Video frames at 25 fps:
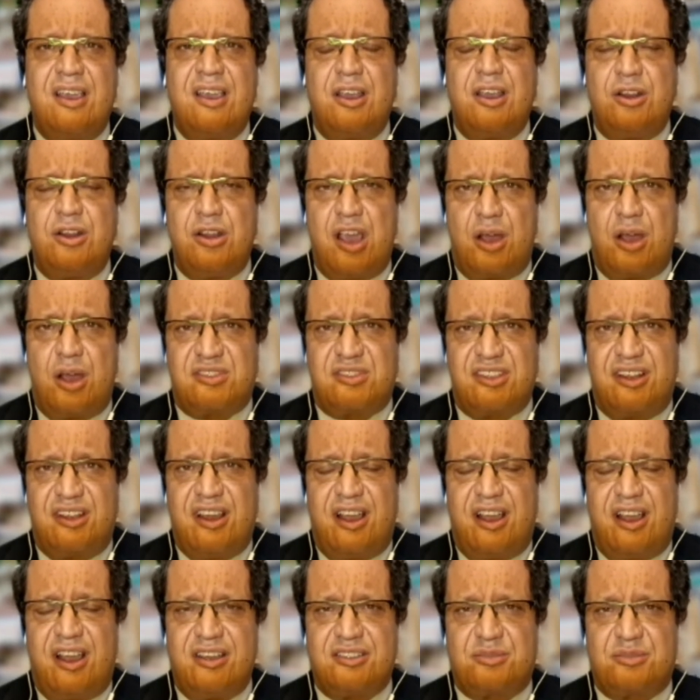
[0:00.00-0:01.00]
اللي
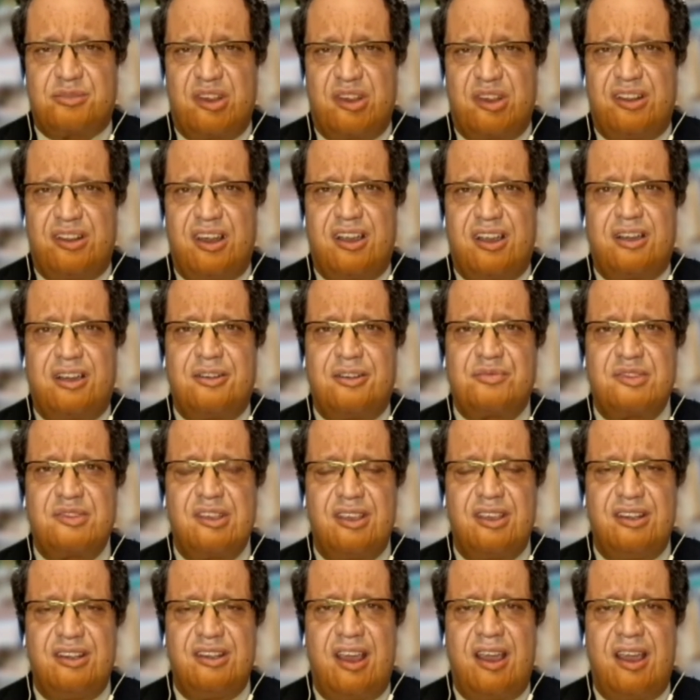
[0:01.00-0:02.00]
اوصلها حزب الله
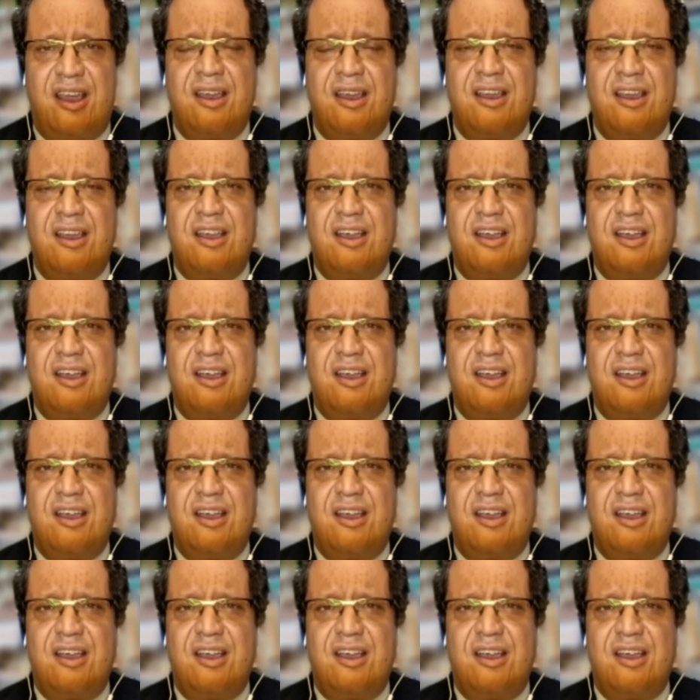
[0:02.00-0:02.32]
الى